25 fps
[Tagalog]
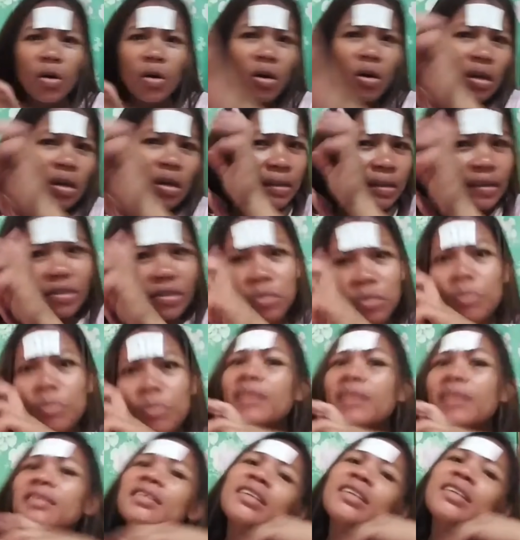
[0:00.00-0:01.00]
All oh, touch
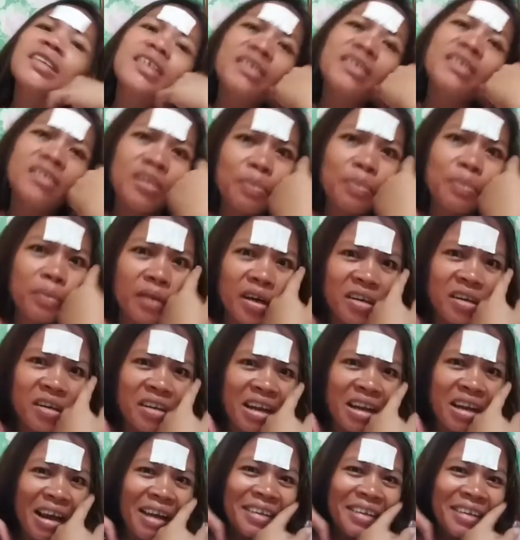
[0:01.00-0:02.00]
my skin. Safeguard
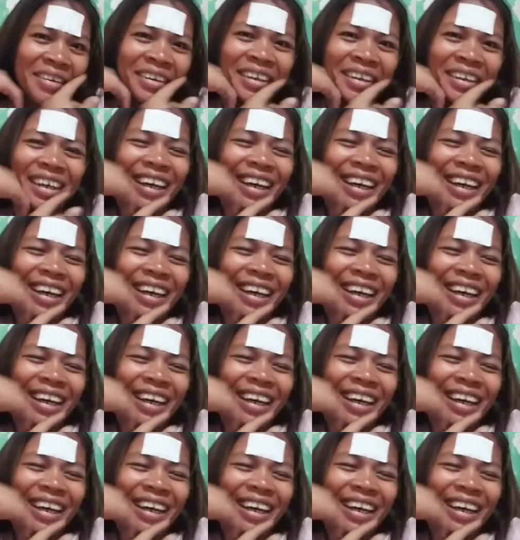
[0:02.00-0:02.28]
na lang.